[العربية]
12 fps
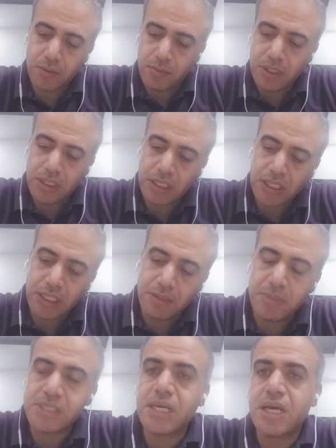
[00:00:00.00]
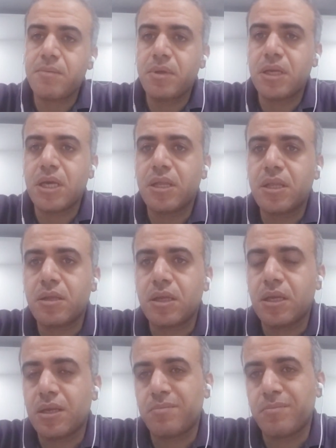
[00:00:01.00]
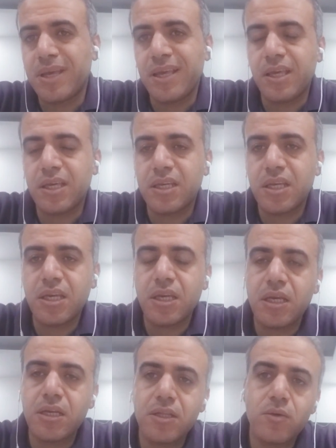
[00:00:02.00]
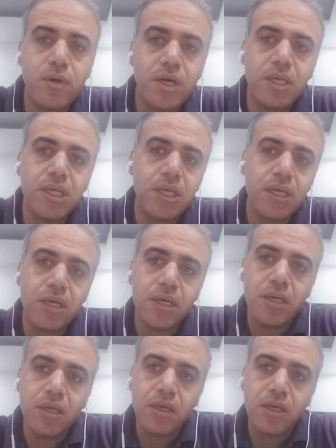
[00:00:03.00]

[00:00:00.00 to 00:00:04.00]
قبل التقييم بس حابب نبين ان الروايه